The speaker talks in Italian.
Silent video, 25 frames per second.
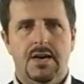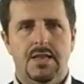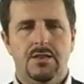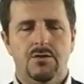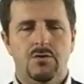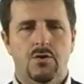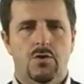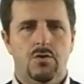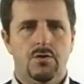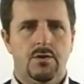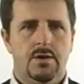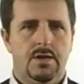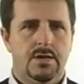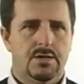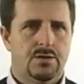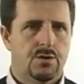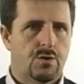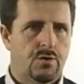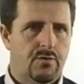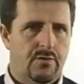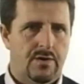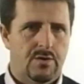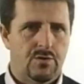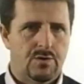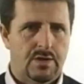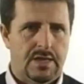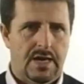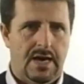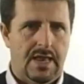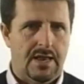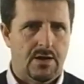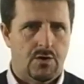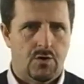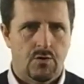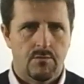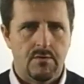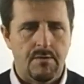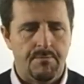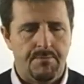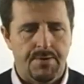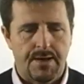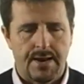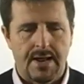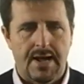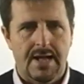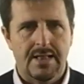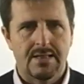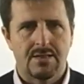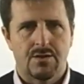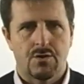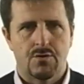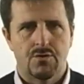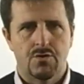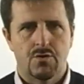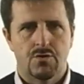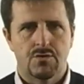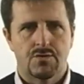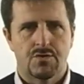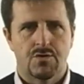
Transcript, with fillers: non sottovalutare, come peraltro non